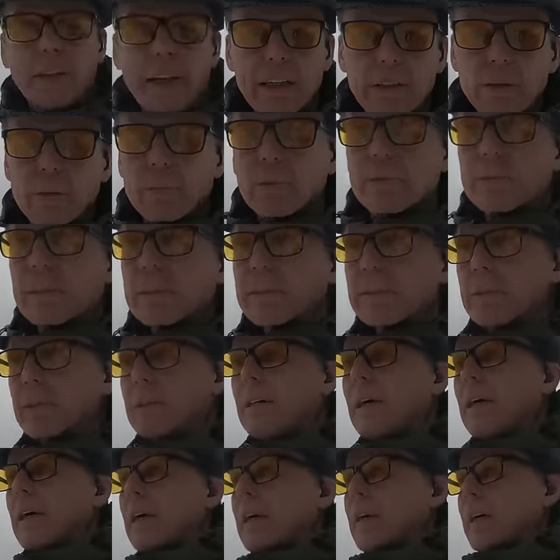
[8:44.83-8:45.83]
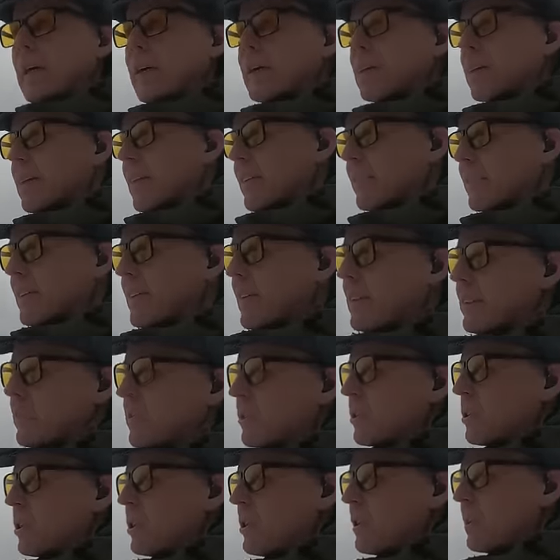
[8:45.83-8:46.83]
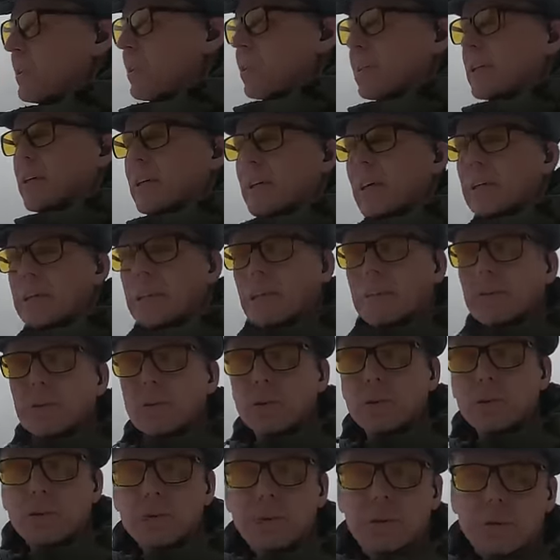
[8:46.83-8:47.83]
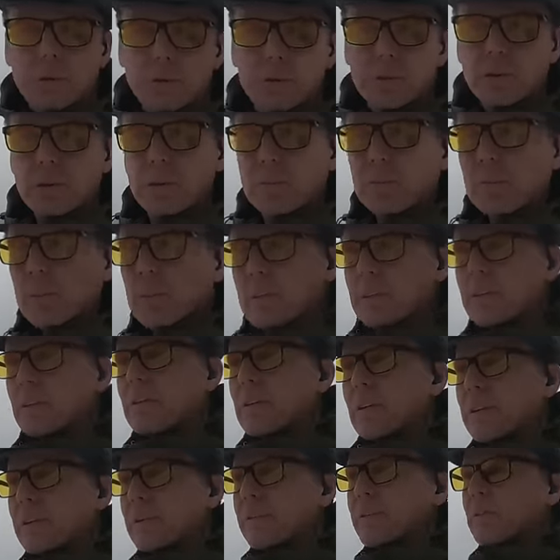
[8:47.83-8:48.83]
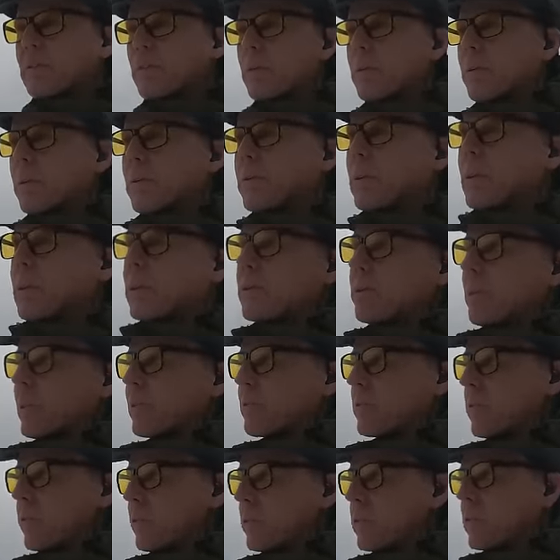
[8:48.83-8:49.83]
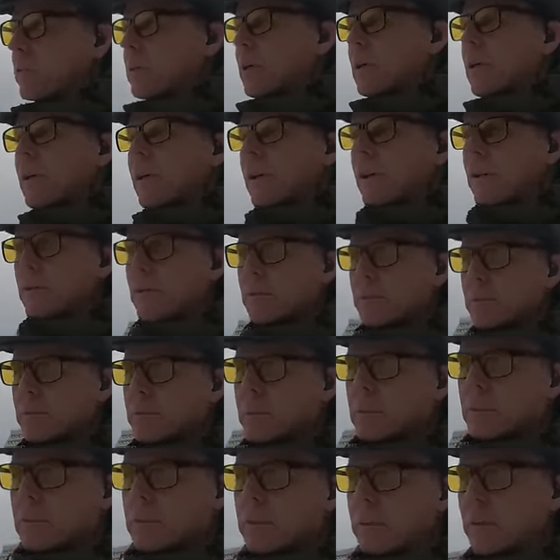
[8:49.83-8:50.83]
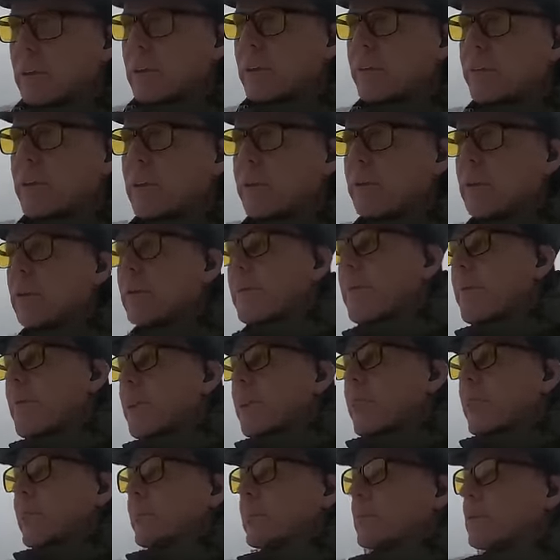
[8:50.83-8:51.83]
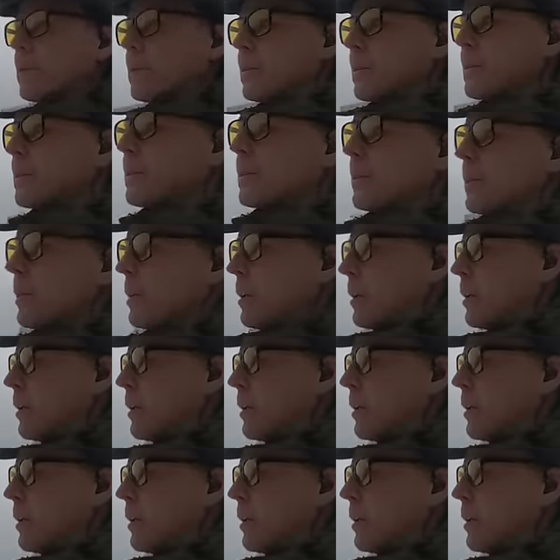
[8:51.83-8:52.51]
Я о нем, кстати, э, рассказываю частенько, когда вожу экскурсии по Коногвардейскому бульвару, поскольку он был долгое время э,